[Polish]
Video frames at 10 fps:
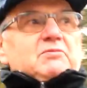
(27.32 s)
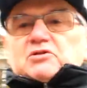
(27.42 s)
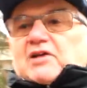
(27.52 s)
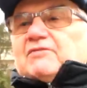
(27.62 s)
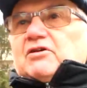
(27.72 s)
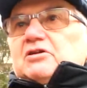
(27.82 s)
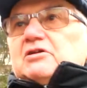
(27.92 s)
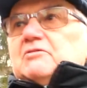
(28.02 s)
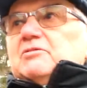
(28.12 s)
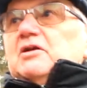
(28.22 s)
to by już dawno
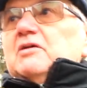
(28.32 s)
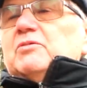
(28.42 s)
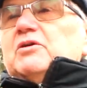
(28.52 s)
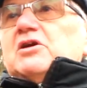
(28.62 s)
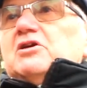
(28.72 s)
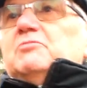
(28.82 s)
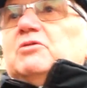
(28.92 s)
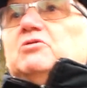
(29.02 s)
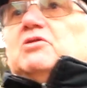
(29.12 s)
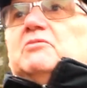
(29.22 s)
to zrobili i
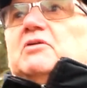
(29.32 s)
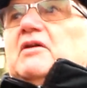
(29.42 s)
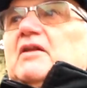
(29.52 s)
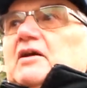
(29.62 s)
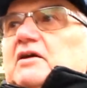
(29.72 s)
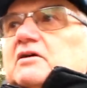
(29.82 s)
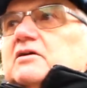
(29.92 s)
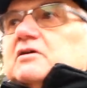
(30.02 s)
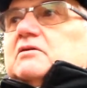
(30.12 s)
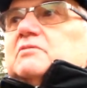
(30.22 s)
podnieśliby ludziom
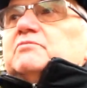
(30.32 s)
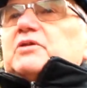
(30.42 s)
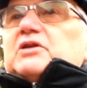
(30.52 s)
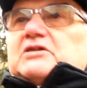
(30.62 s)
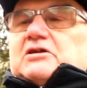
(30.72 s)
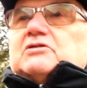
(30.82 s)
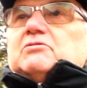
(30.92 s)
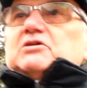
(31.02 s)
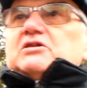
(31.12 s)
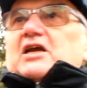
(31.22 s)
Y, po te 100
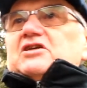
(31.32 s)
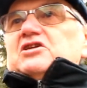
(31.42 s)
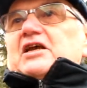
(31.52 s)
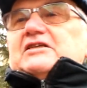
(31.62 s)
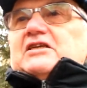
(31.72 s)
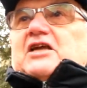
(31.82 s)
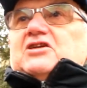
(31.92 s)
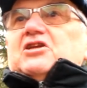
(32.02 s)
zł za 13 i za